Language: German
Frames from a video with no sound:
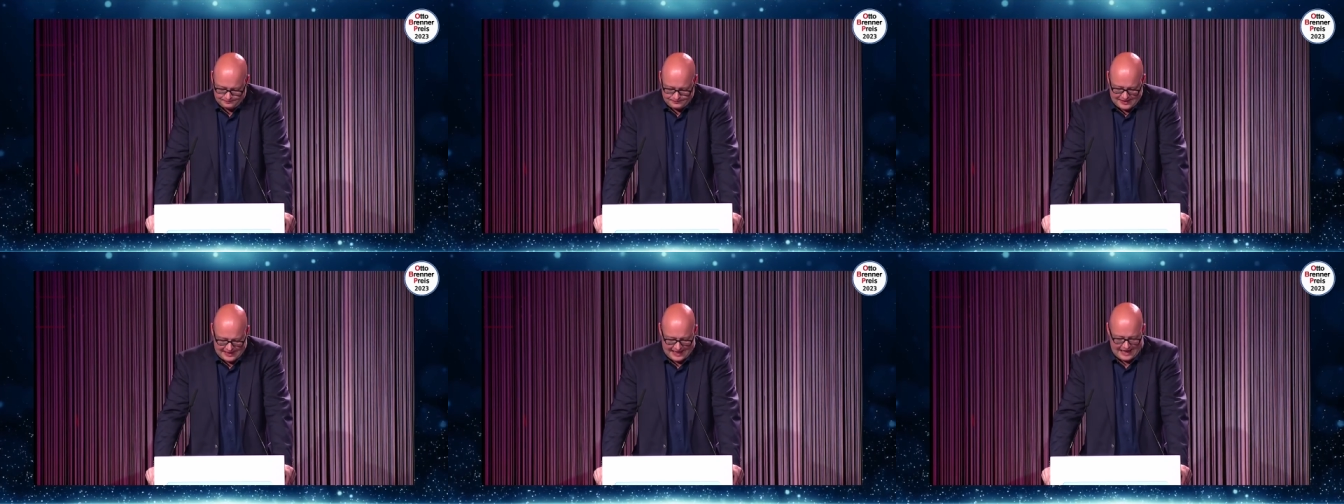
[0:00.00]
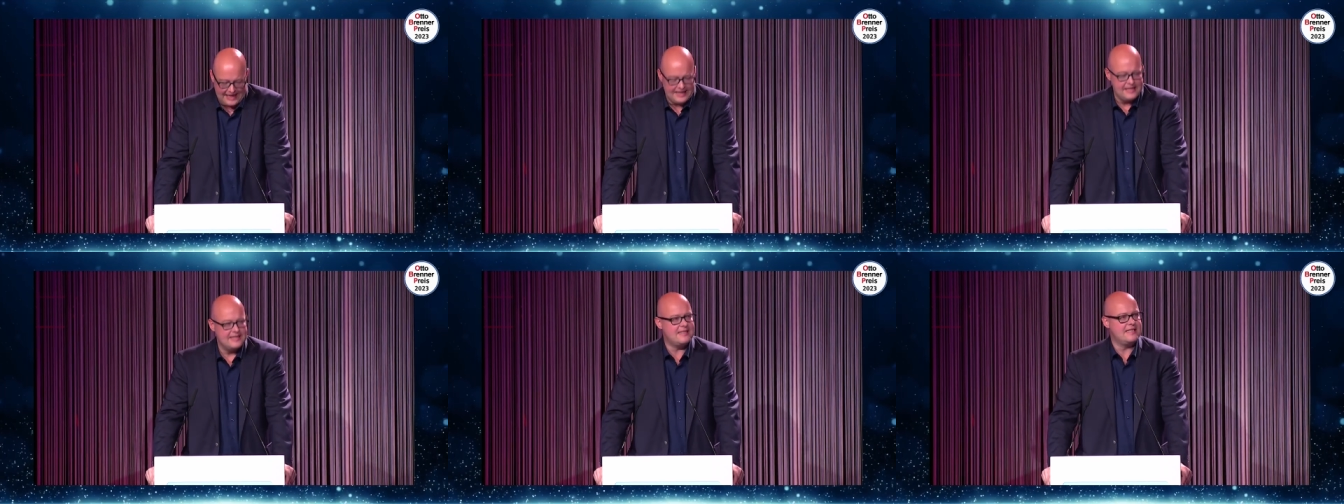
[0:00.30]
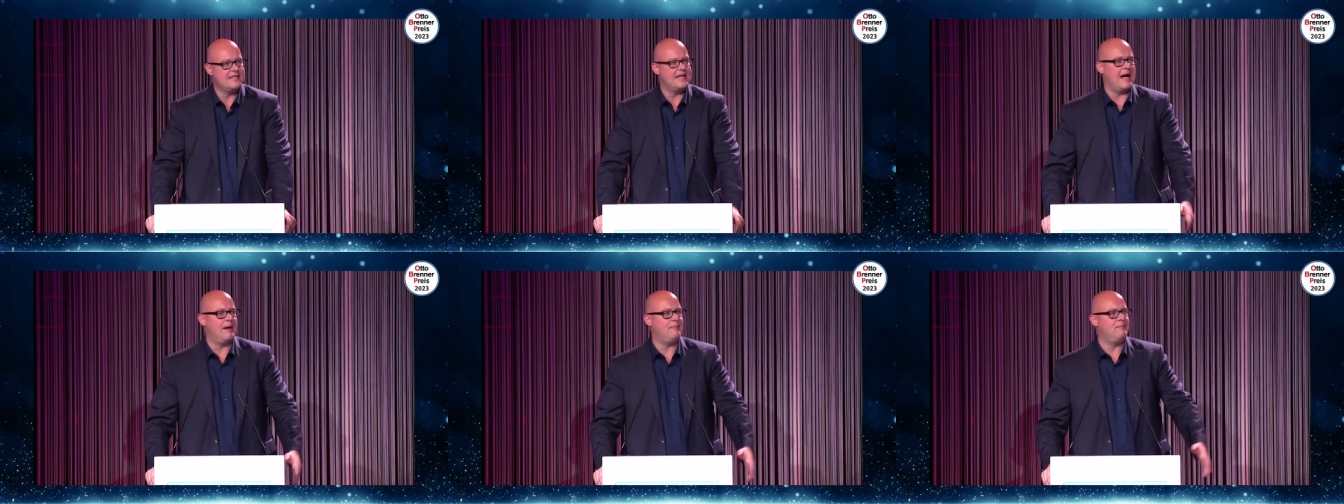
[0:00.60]
Die einen
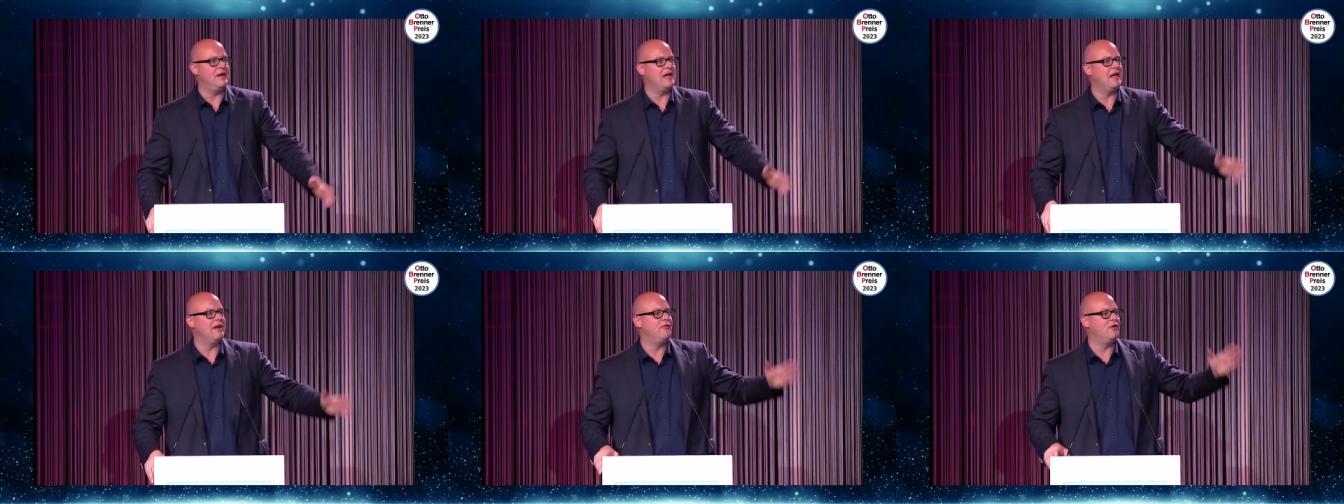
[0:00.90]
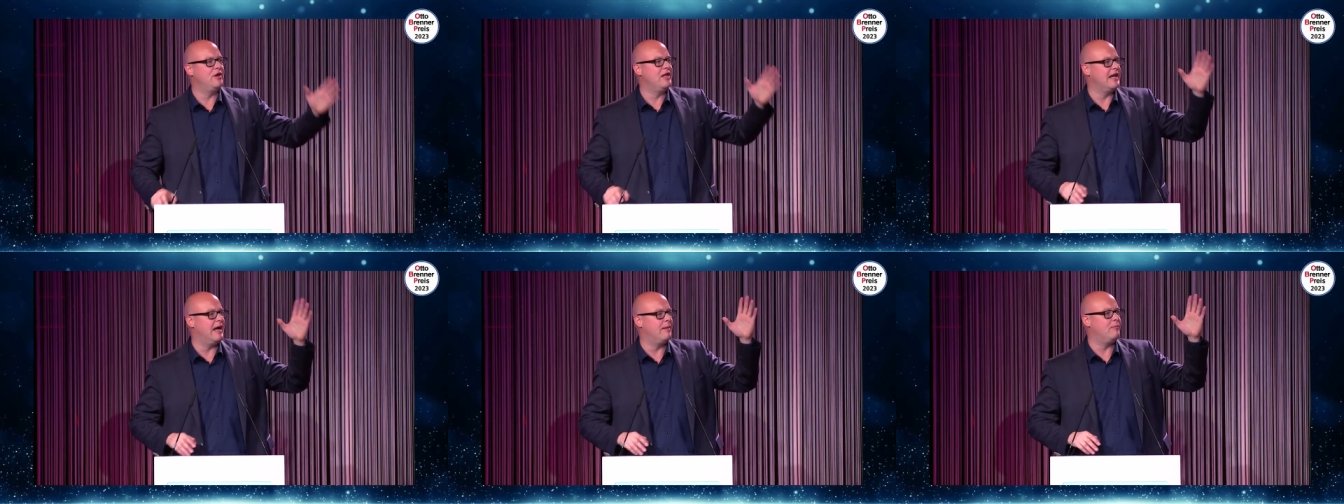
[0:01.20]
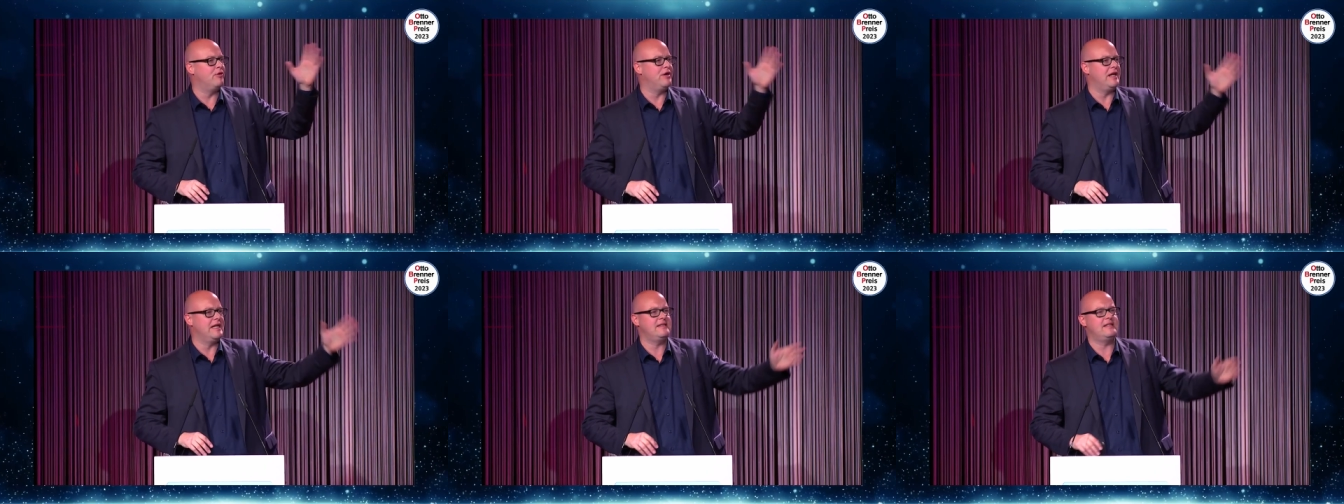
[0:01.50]
sind abhängig von ihren
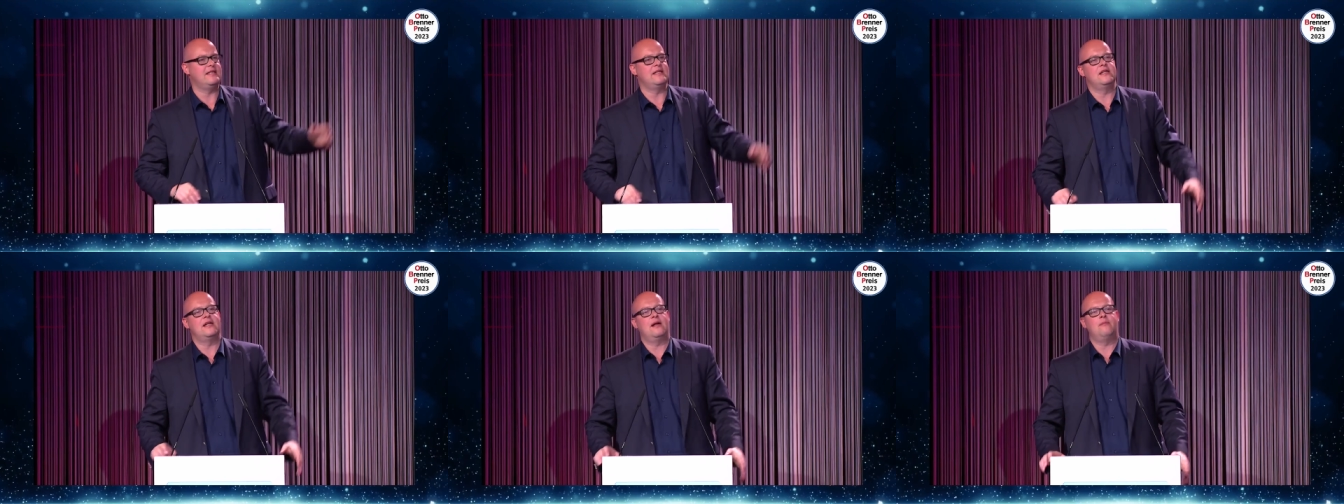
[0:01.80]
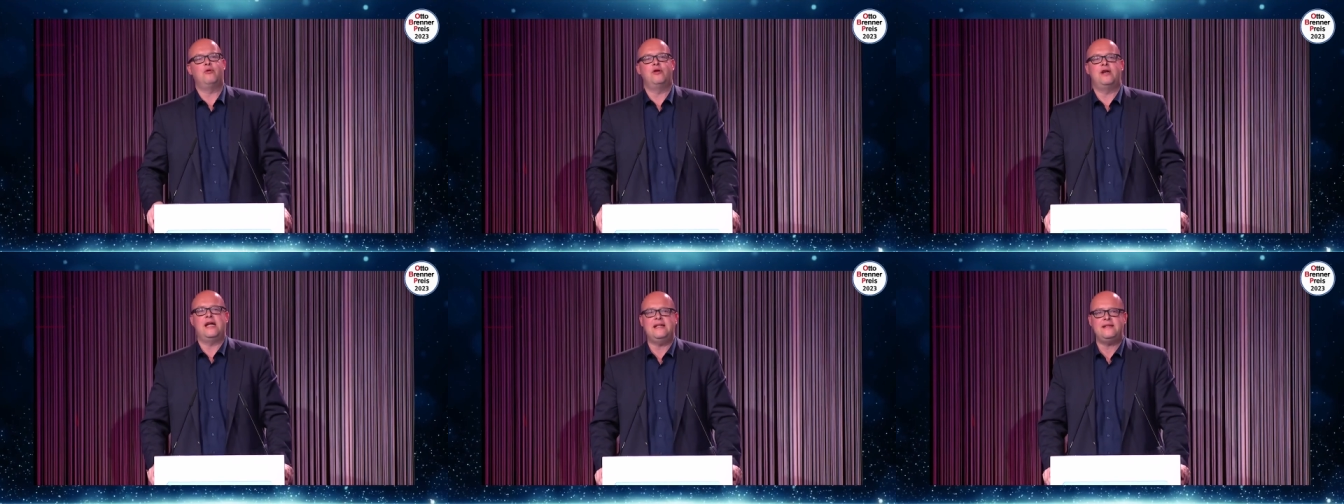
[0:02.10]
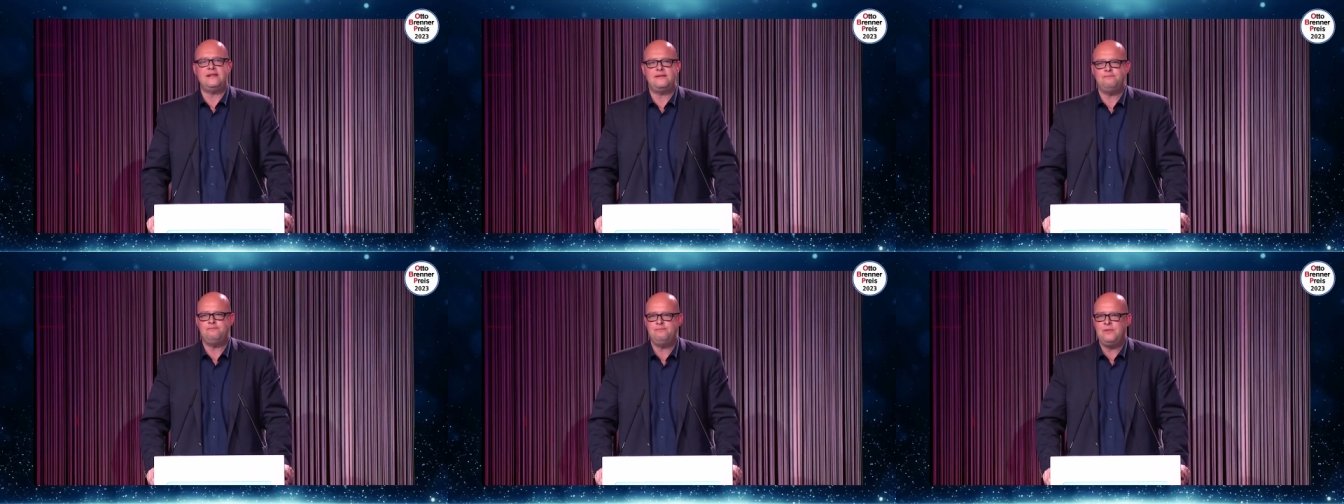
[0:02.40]
Abonnentinnen und
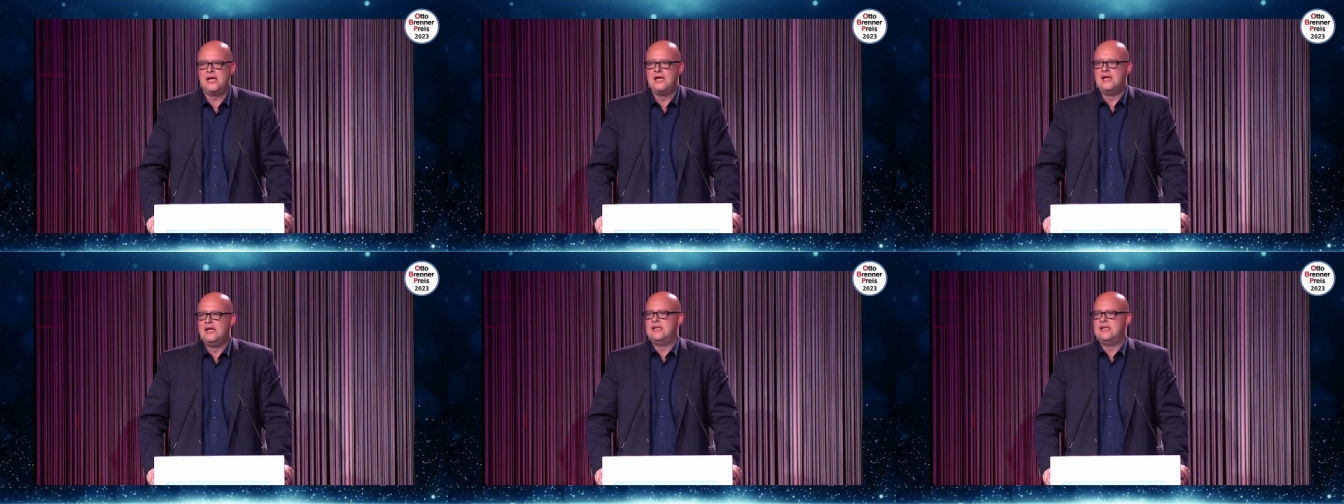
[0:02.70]
Abonnenten,